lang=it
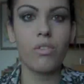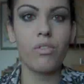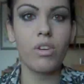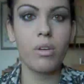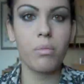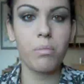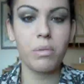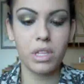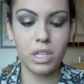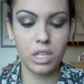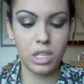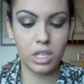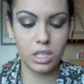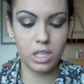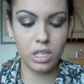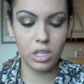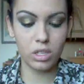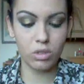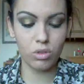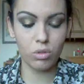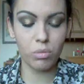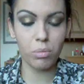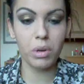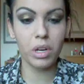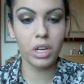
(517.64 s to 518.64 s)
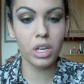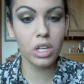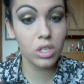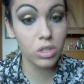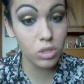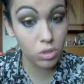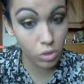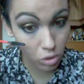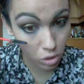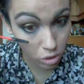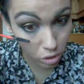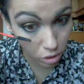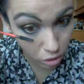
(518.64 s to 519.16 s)
ovviamente sia sopra che
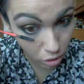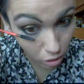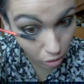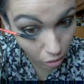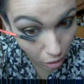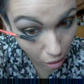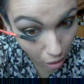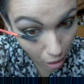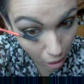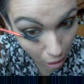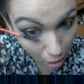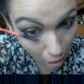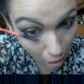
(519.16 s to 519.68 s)
sotto